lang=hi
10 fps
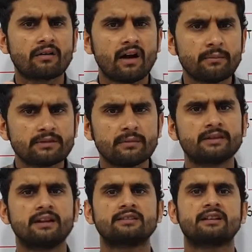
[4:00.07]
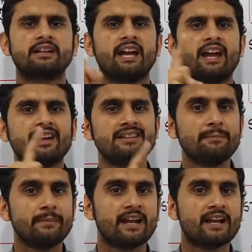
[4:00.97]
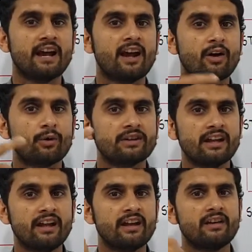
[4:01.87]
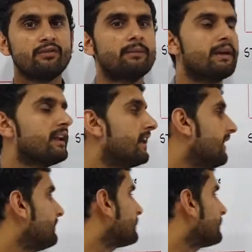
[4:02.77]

आराम से बता सकते हैं कि ये मेल है और ये फीमेल है